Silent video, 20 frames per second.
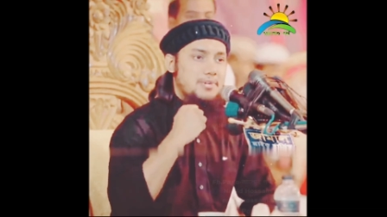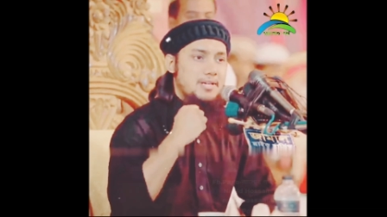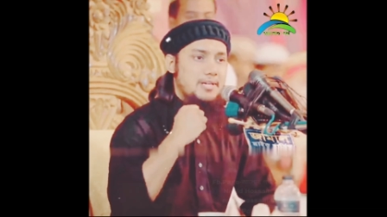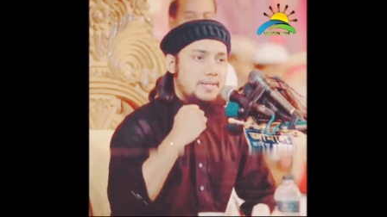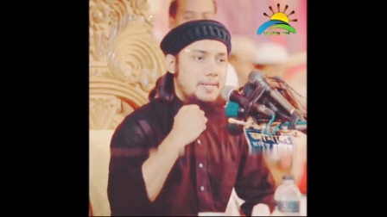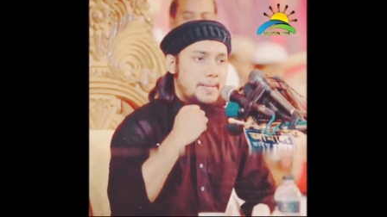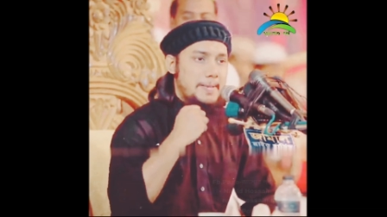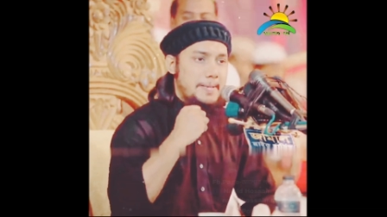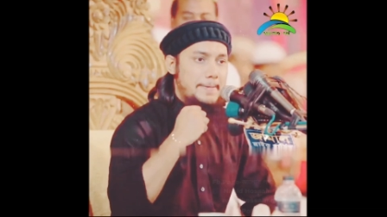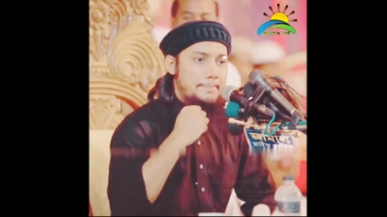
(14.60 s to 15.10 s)
আসবে
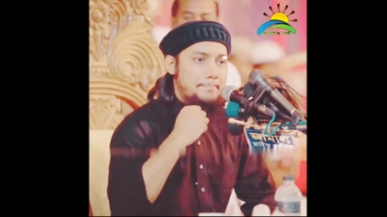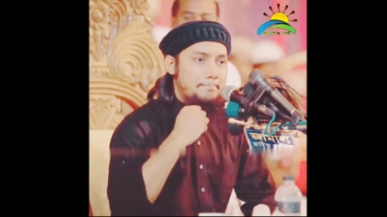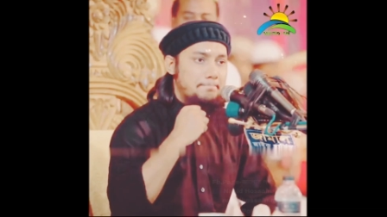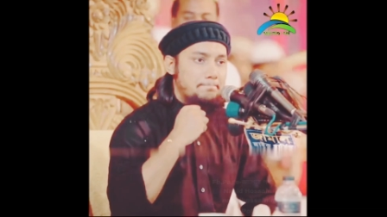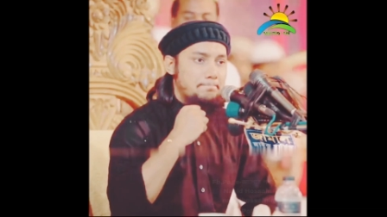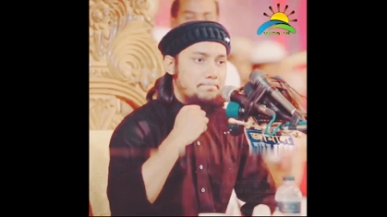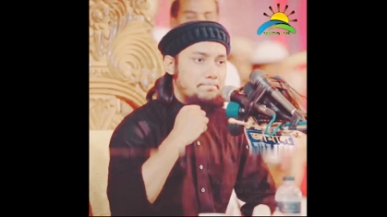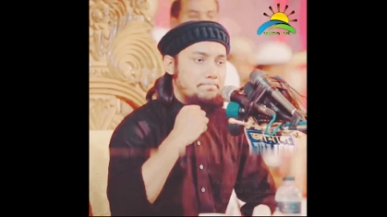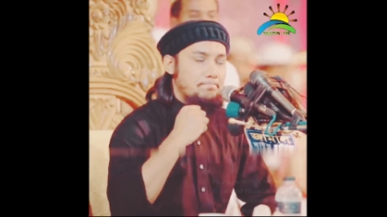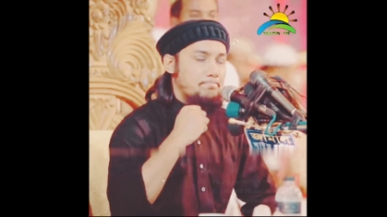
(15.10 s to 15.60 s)

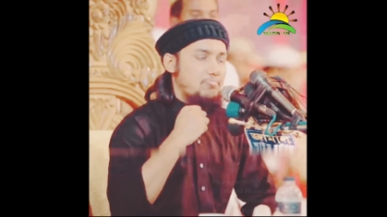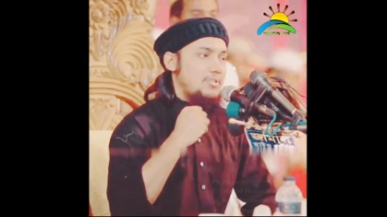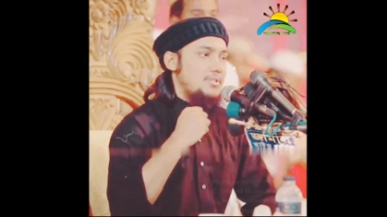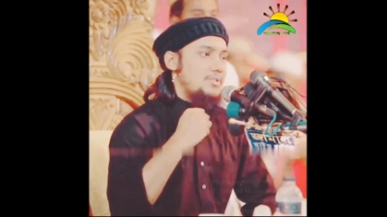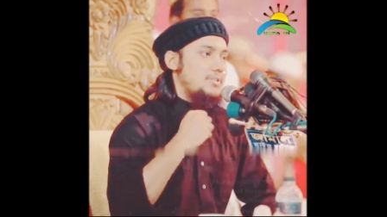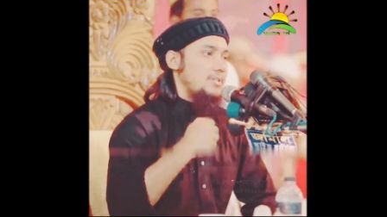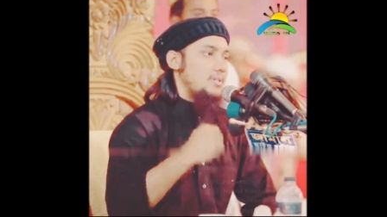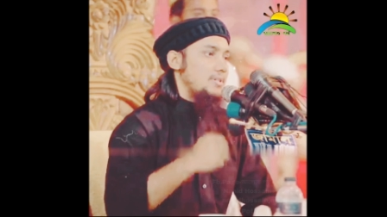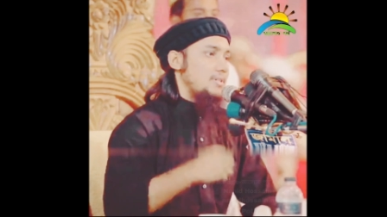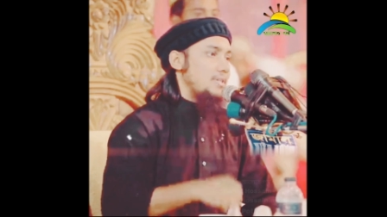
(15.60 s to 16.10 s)

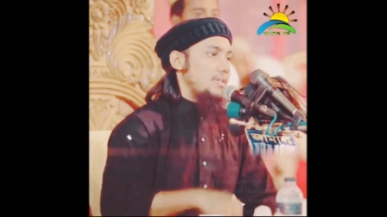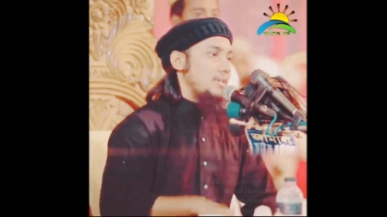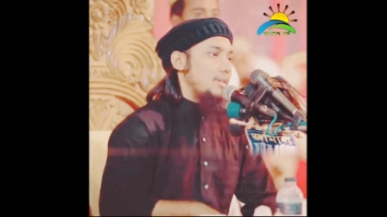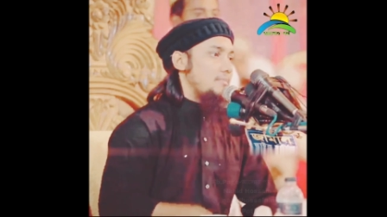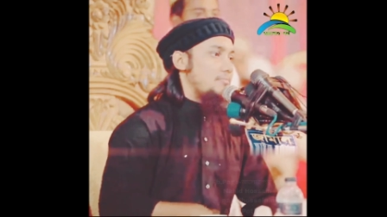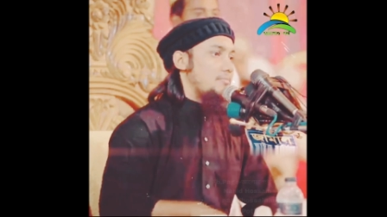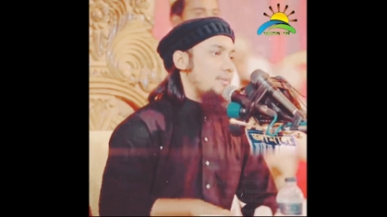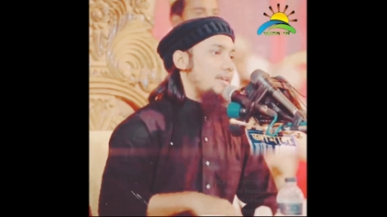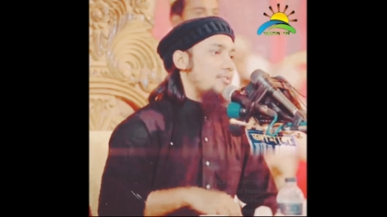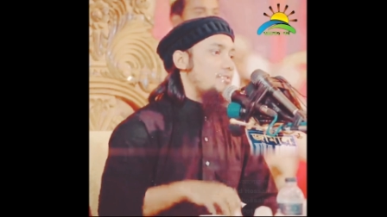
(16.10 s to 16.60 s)
মাসি
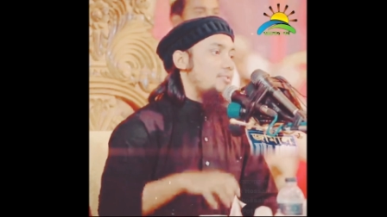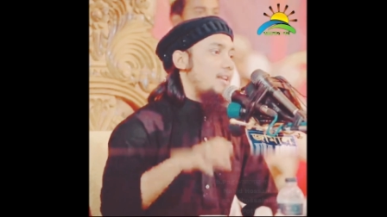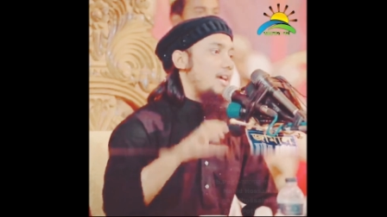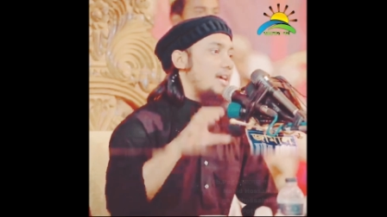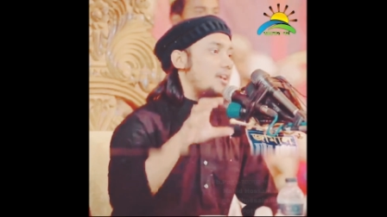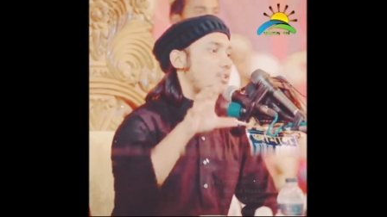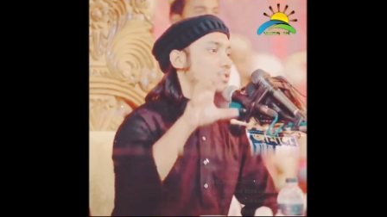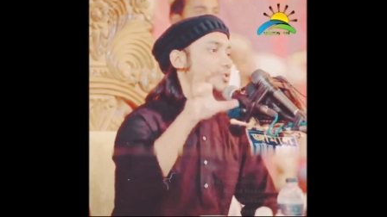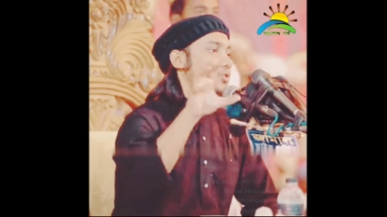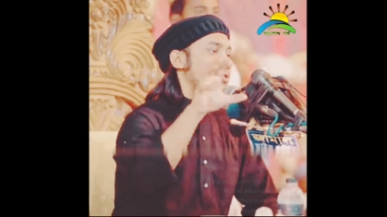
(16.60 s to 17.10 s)
মানে
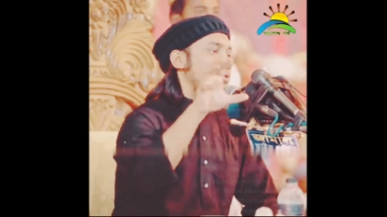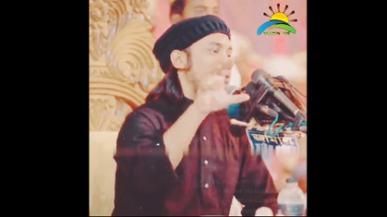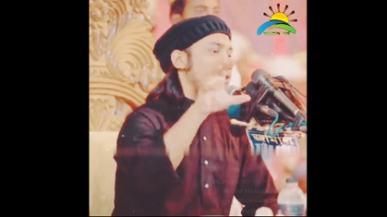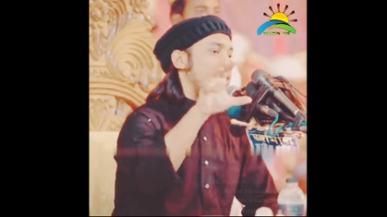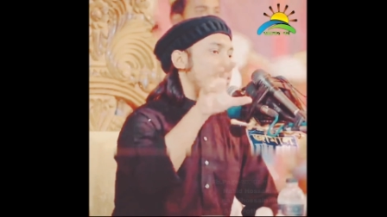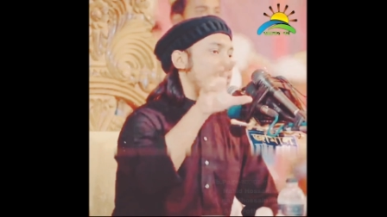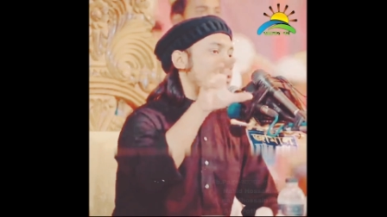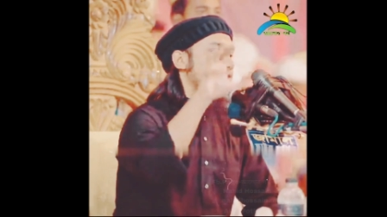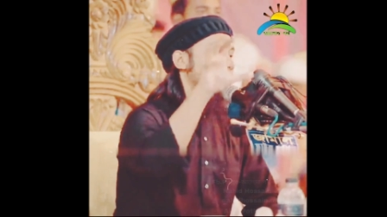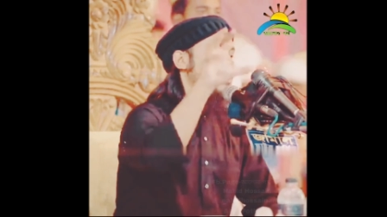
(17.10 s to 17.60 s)

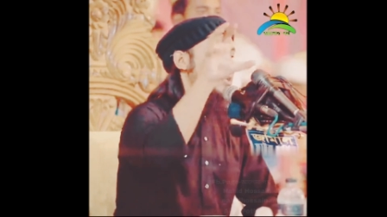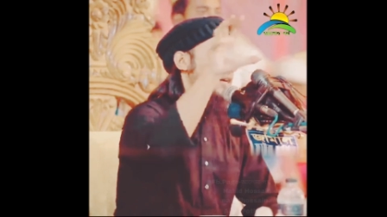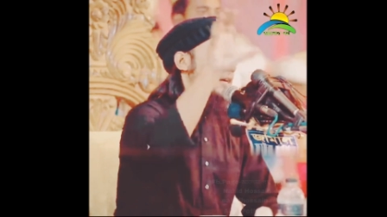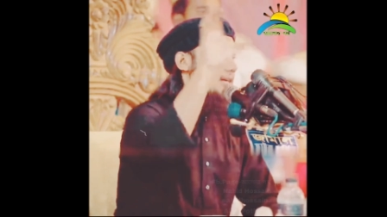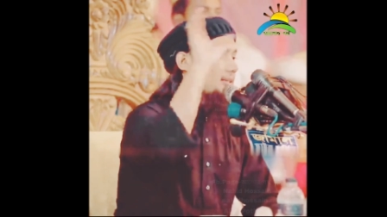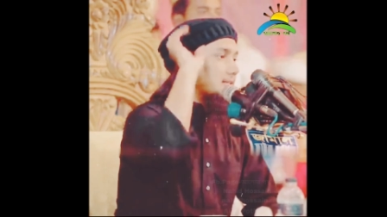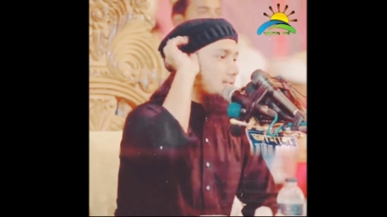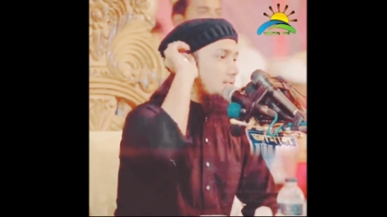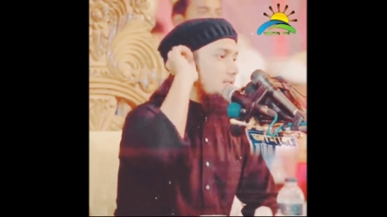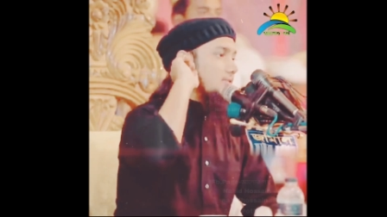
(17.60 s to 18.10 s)
ত্রাণকর্তা
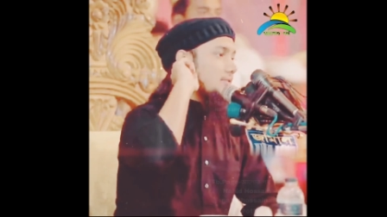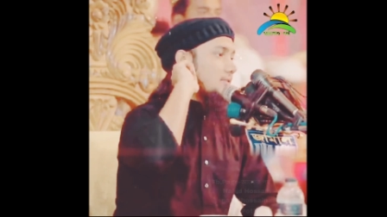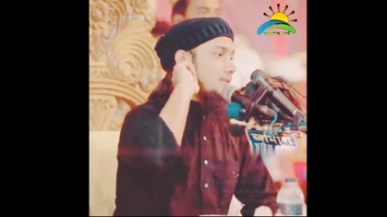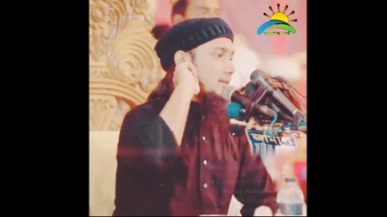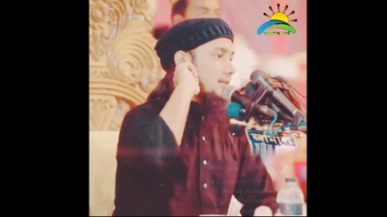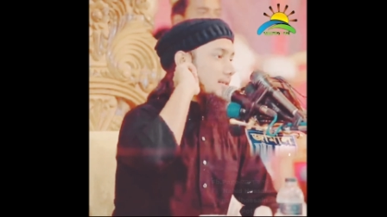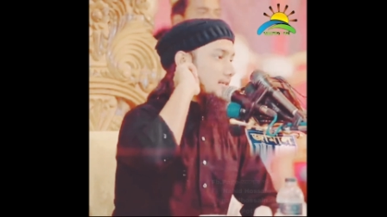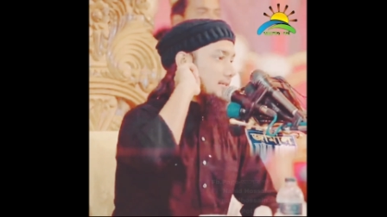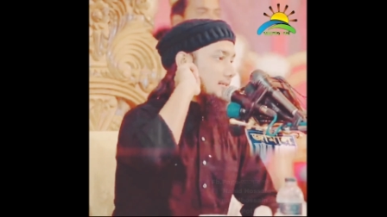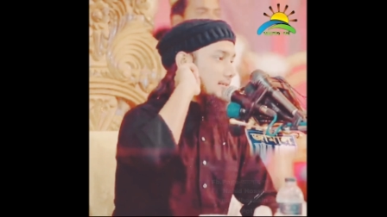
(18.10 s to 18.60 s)

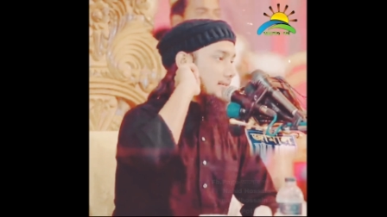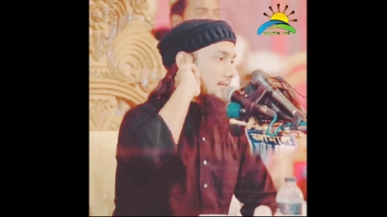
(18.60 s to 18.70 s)
উদ্ধারকর্তা